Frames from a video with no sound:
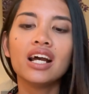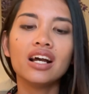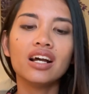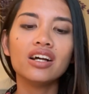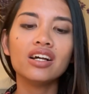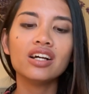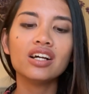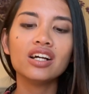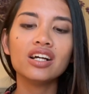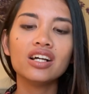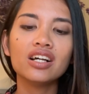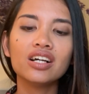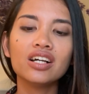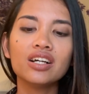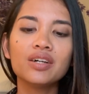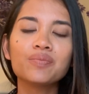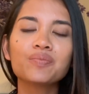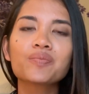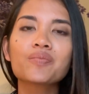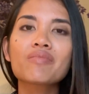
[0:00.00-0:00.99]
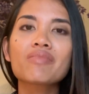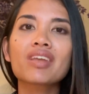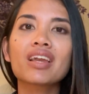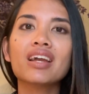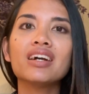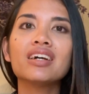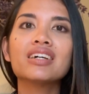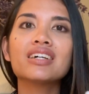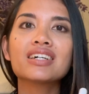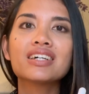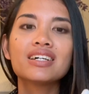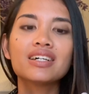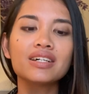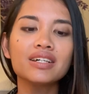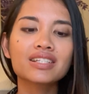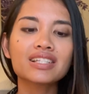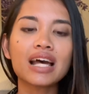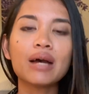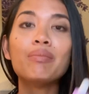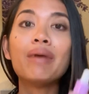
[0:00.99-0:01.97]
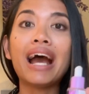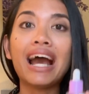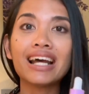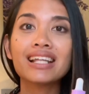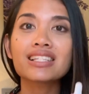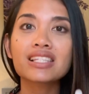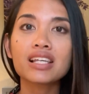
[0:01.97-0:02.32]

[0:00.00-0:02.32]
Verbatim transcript: um, uh, samaan